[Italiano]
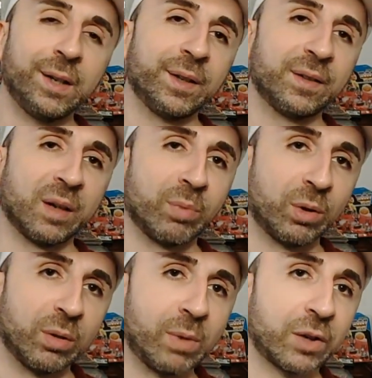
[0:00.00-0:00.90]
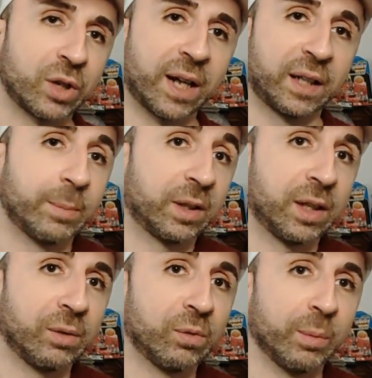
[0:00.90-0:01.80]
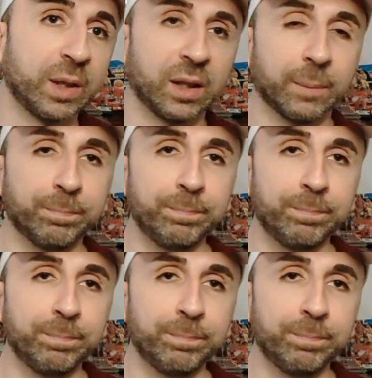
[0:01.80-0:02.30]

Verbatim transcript: sempre con le braccia larghe perché ovviamente